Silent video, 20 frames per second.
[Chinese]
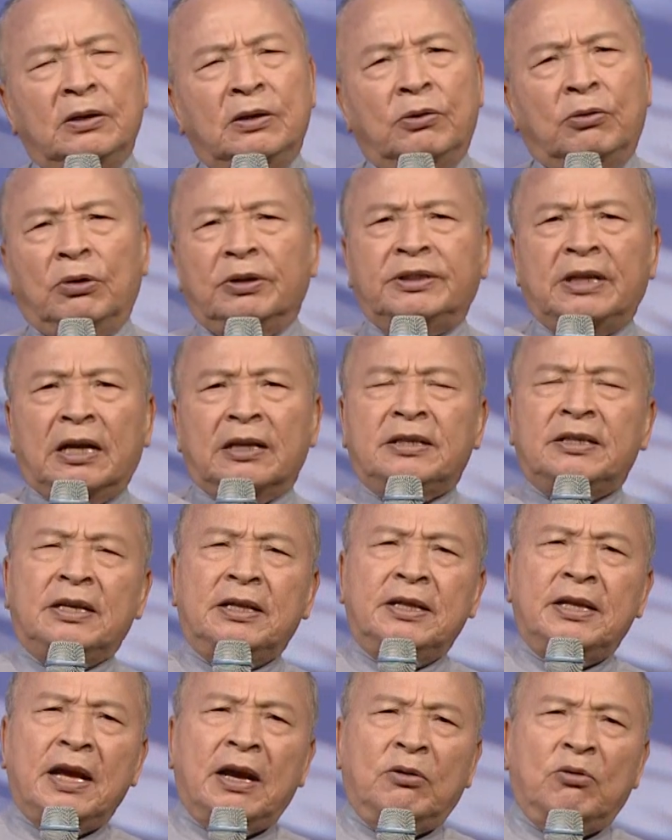我想
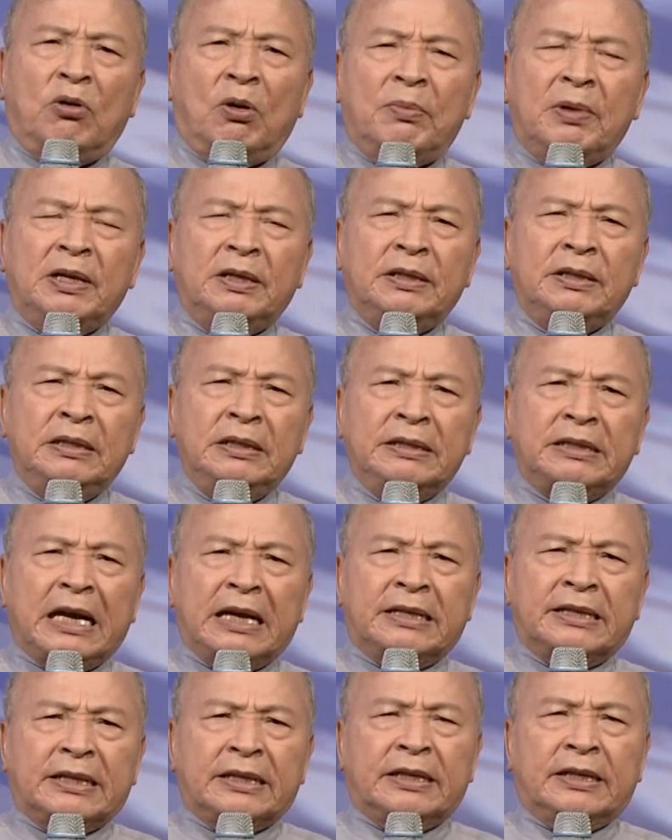今天我们
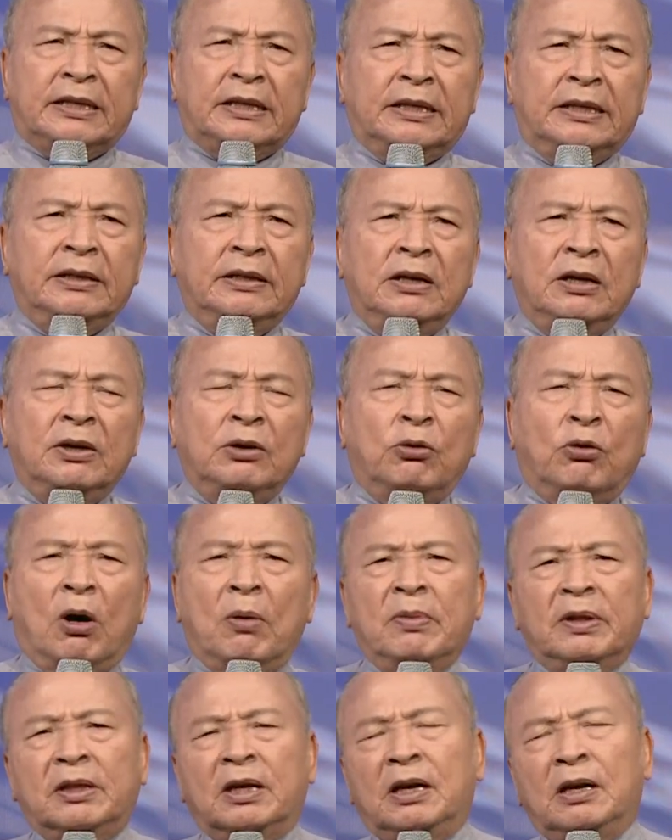在这里，我
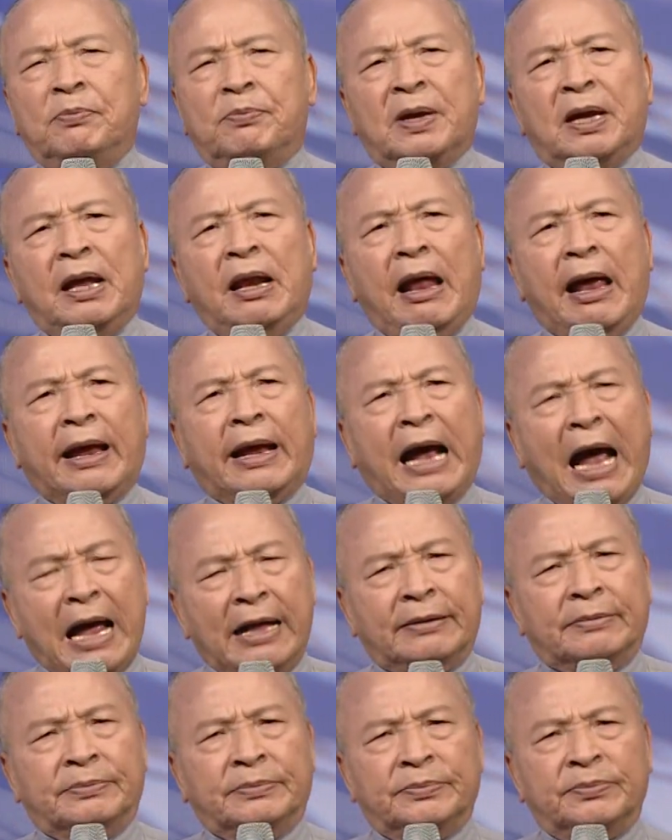们特别来
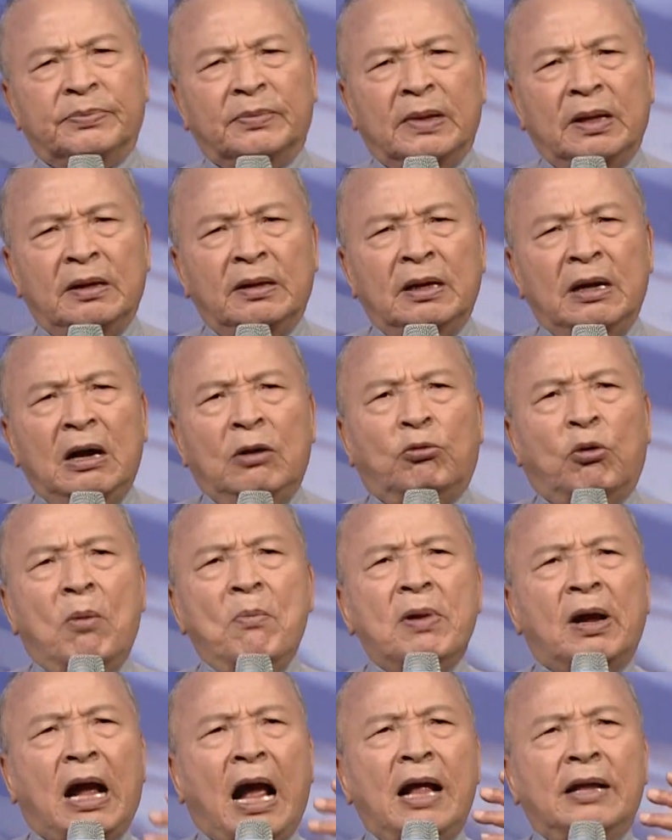看，我
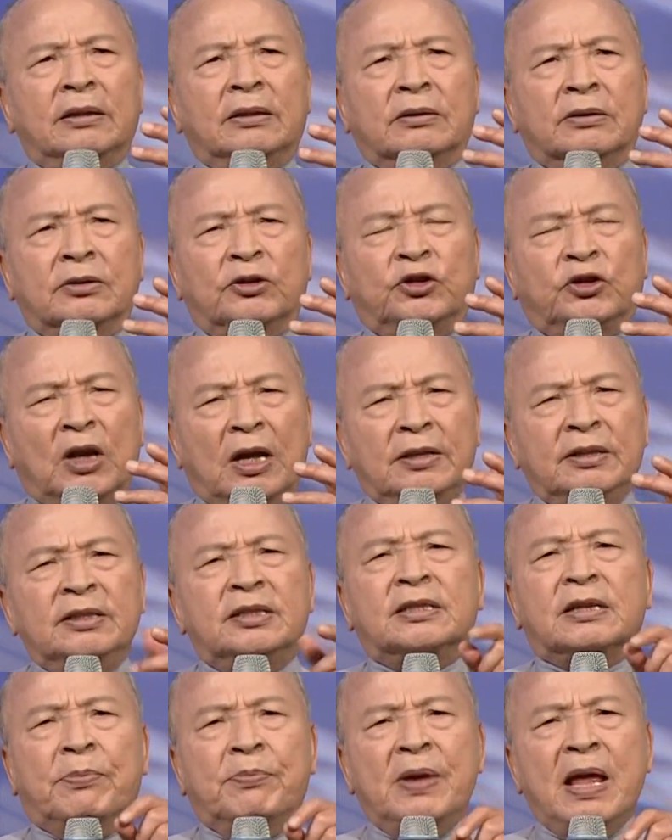们看神
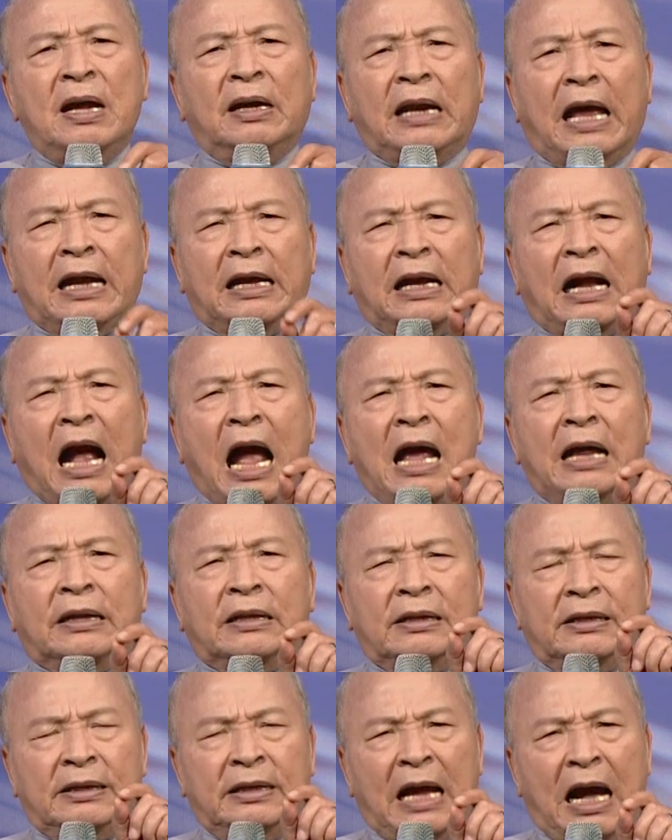怎么样来看
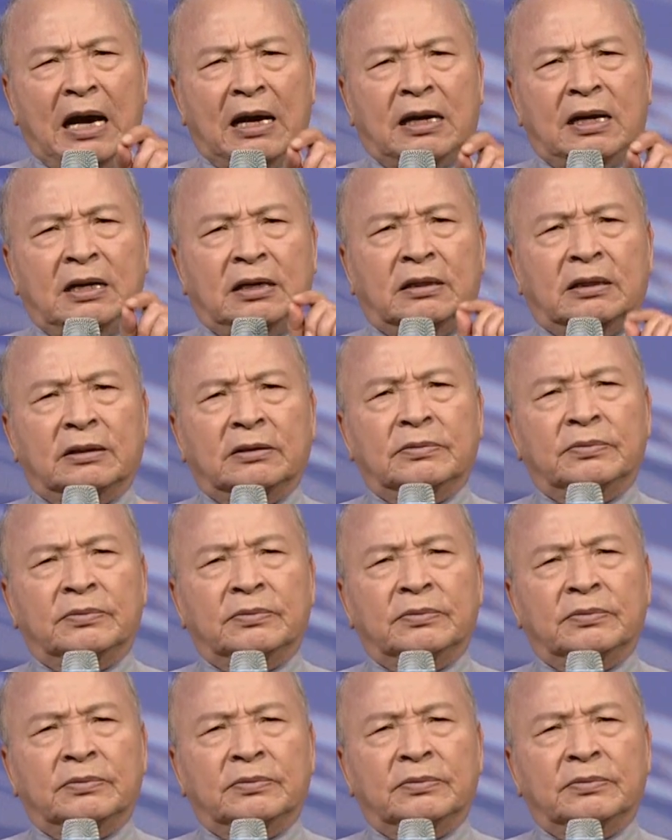雅各。